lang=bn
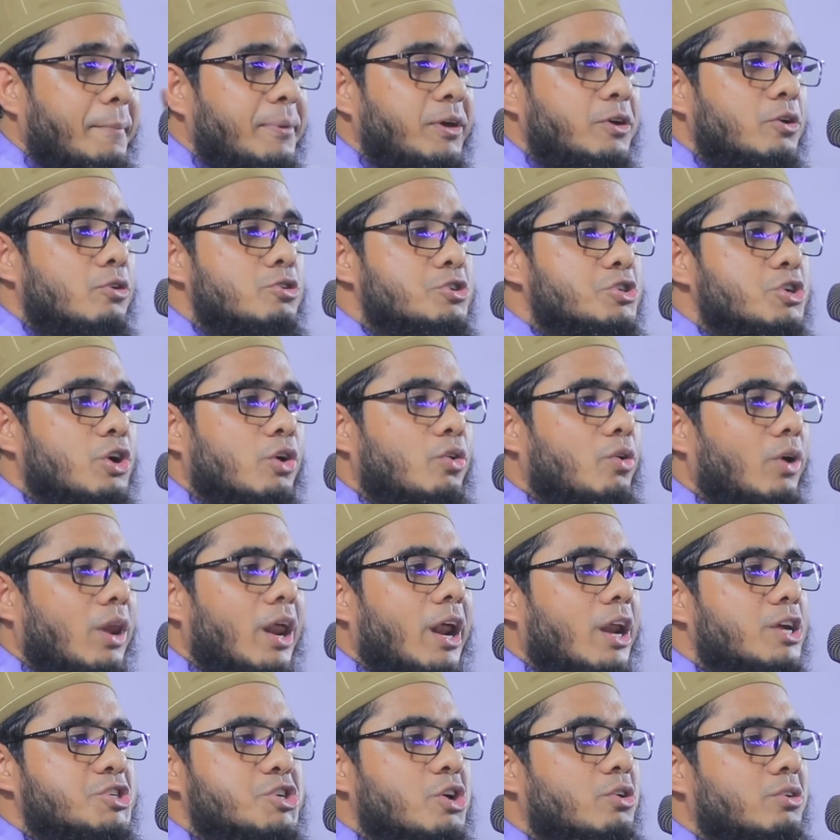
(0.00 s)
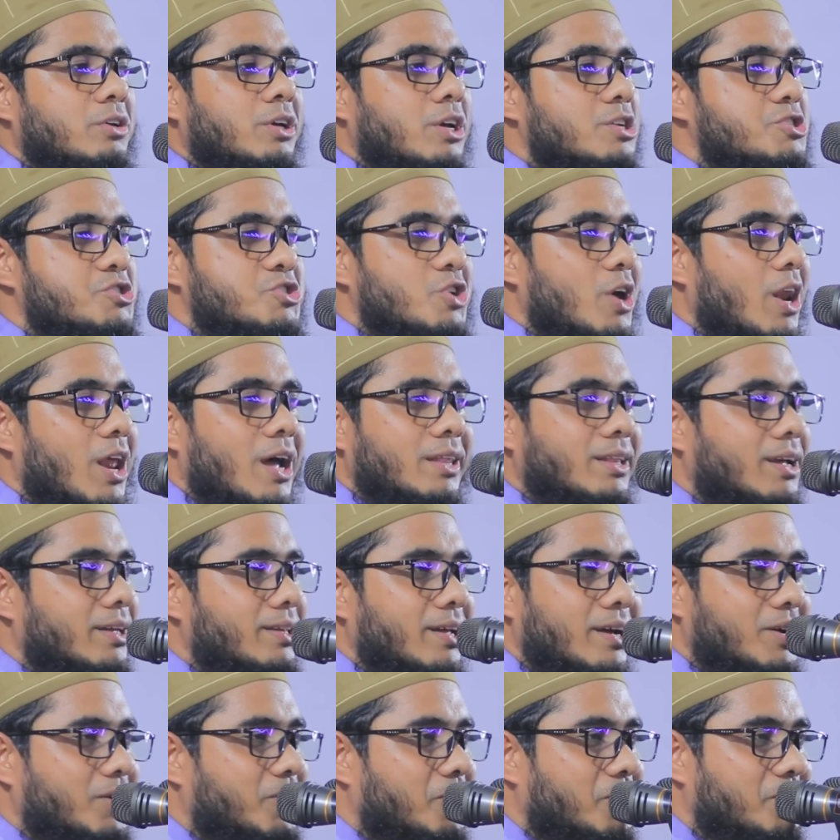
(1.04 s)
আমিও সকলের সঙ্গে সলাত
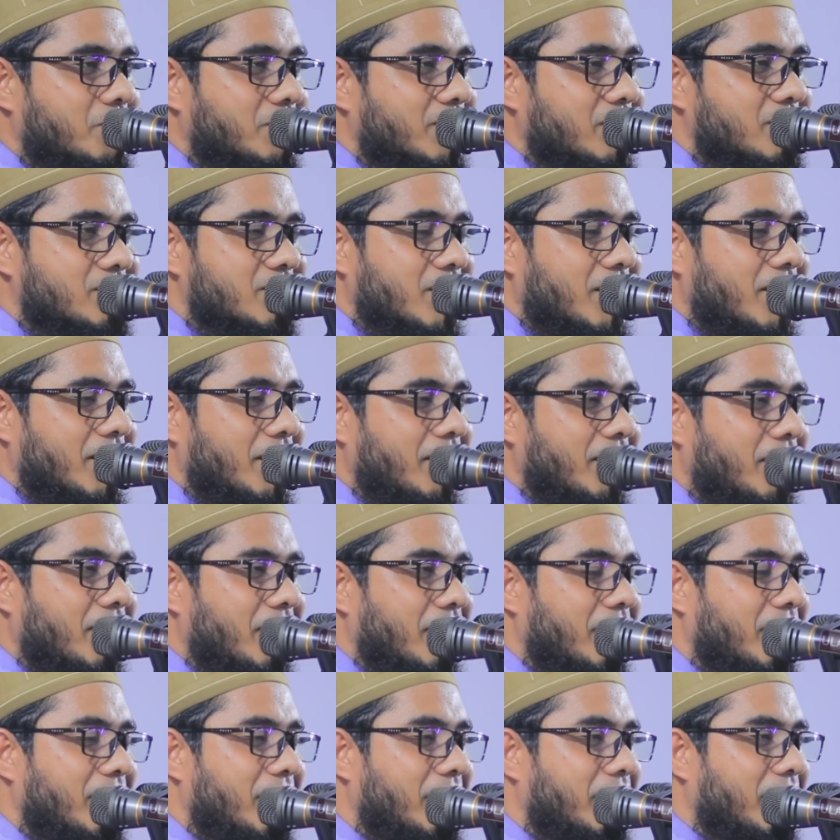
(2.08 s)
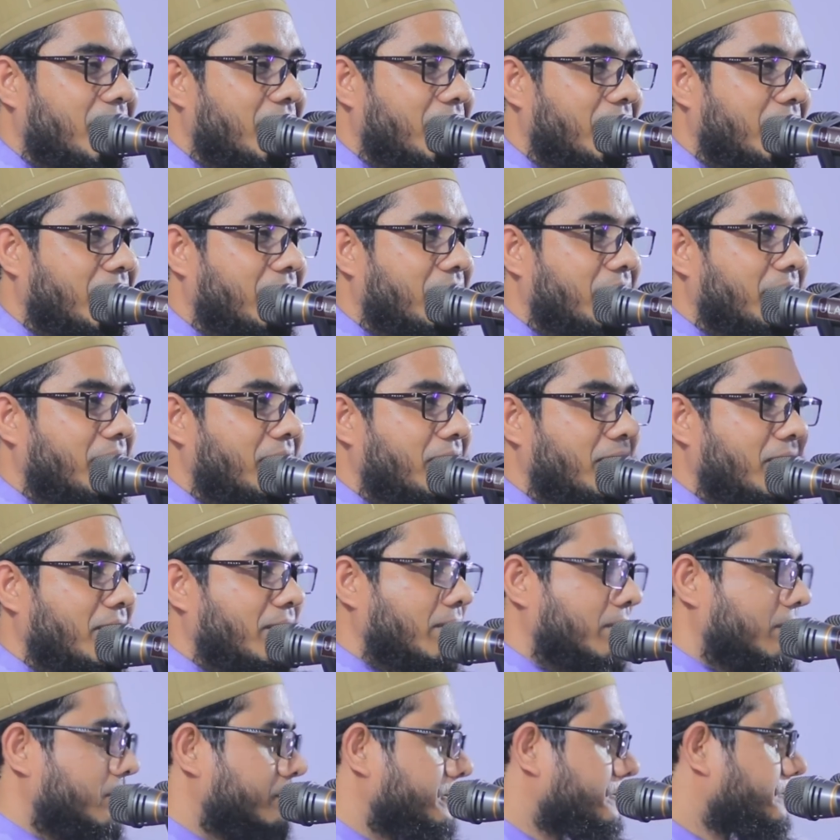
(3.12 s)
আদায় করতে চাই